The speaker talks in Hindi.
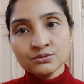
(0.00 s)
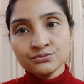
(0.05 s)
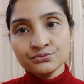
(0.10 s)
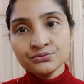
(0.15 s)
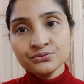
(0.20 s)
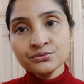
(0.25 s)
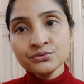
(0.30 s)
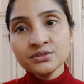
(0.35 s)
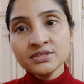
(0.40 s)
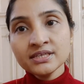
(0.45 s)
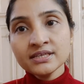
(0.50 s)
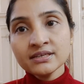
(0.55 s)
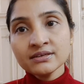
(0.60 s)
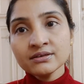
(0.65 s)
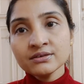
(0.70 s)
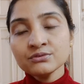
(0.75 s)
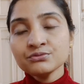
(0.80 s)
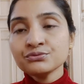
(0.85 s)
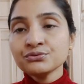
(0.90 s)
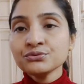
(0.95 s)
फूड
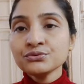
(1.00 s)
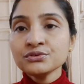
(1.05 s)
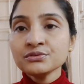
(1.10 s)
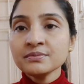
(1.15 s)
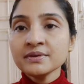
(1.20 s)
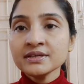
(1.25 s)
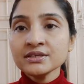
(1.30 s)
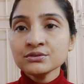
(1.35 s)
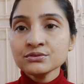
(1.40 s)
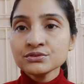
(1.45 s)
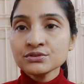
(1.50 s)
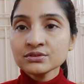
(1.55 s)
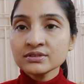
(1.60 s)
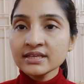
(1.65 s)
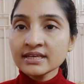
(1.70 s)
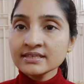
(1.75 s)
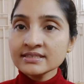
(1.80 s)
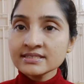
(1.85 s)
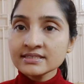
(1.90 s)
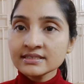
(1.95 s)
के फूड में यूज़
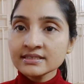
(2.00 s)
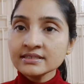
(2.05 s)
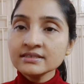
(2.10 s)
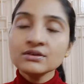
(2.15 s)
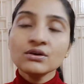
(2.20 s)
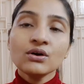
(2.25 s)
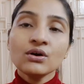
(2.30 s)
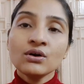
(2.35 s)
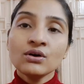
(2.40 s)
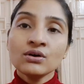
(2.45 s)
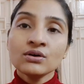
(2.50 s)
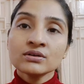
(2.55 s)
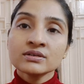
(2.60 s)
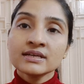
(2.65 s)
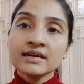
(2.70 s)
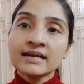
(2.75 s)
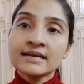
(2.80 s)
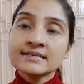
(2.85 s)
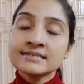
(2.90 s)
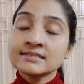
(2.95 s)
होता है इसकी और
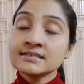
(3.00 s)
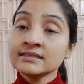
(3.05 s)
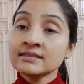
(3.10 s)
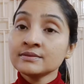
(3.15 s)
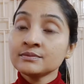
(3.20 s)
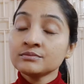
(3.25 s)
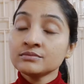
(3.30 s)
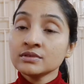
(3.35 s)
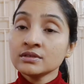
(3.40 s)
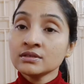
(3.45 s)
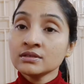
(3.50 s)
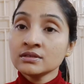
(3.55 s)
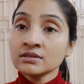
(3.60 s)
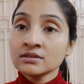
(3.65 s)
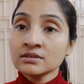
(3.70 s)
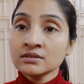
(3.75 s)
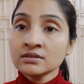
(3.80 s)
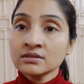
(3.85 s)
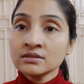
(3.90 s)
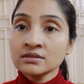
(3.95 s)
एज ए
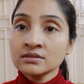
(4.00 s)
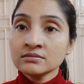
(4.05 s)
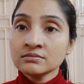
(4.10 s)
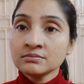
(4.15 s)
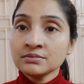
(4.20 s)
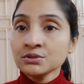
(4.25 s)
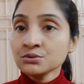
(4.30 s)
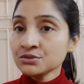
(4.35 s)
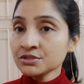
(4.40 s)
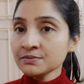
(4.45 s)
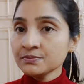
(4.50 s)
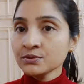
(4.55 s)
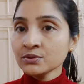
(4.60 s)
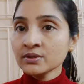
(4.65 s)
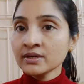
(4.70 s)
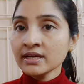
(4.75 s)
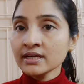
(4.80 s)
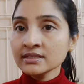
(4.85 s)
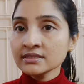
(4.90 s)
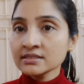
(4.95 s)
ब्यूटी
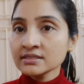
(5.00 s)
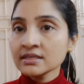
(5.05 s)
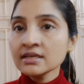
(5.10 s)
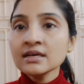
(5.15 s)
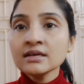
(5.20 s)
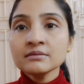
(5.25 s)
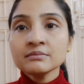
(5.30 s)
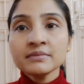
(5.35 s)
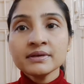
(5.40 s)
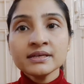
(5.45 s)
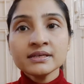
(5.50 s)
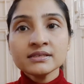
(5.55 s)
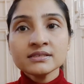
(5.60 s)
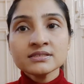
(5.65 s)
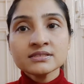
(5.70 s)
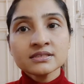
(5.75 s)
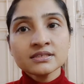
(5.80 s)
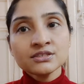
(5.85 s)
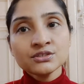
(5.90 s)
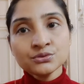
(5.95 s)
प्रोडक्ट में
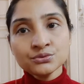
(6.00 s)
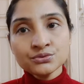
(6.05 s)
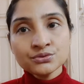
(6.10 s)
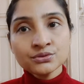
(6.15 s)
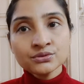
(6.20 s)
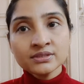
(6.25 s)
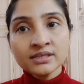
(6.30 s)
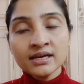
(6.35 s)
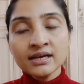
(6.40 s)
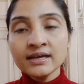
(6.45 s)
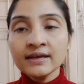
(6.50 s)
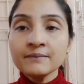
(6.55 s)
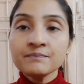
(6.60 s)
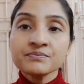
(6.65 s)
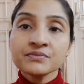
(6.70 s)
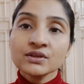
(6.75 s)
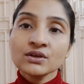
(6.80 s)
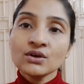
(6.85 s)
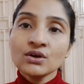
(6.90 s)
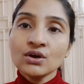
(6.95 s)
इसकी यूज़ होता है
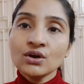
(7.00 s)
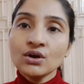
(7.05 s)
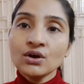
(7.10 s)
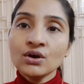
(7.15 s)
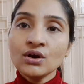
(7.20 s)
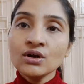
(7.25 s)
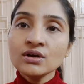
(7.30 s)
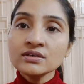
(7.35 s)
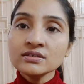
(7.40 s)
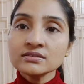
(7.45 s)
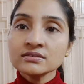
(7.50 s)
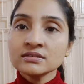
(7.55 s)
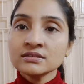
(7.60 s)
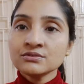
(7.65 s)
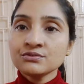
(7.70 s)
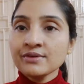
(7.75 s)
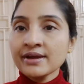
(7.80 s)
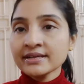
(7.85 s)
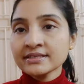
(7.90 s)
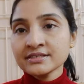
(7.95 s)
और
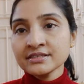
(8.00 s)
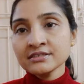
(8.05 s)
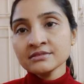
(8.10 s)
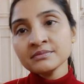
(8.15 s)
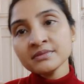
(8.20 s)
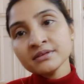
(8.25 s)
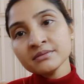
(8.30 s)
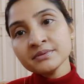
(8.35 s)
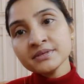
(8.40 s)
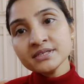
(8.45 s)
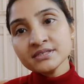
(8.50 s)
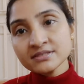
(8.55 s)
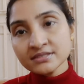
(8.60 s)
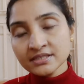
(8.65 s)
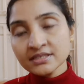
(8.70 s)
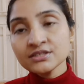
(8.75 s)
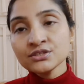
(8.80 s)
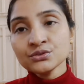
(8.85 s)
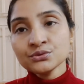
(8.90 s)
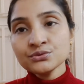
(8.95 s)
फैक्ट्री में भी
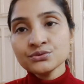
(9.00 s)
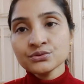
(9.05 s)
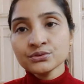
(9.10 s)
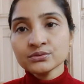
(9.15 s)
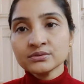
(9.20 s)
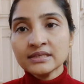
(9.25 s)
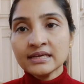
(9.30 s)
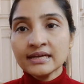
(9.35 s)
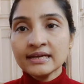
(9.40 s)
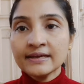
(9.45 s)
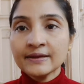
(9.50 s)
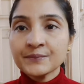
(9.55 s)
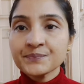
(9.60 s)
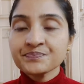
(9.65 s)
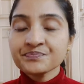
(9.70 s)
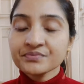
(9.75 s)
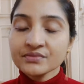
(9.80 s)
इसकी यूज़ होता है